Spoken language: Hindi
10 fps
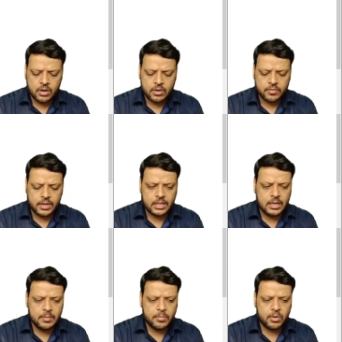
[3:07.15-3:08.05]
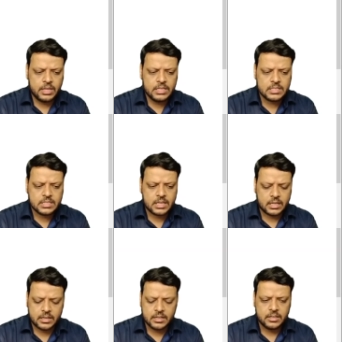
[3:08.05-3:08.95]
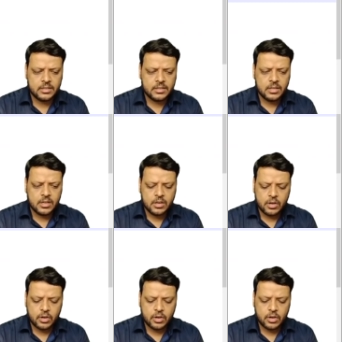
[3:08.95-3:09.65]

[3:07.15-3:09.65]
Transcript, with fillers: फाइनली बॉडी स्टार्ट